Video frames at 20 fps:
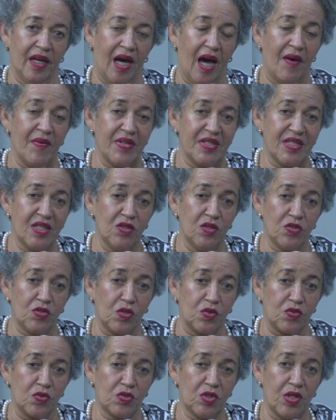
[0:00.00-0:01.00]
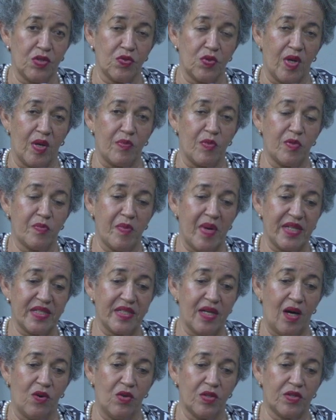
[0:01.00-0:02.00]
A veces nosotros ayudamos
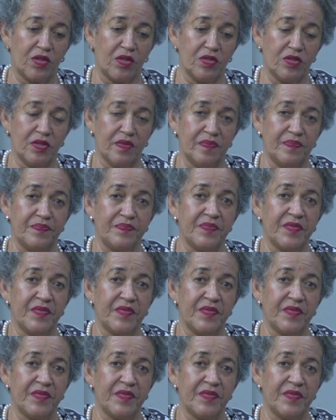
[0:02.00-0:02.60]
más a otros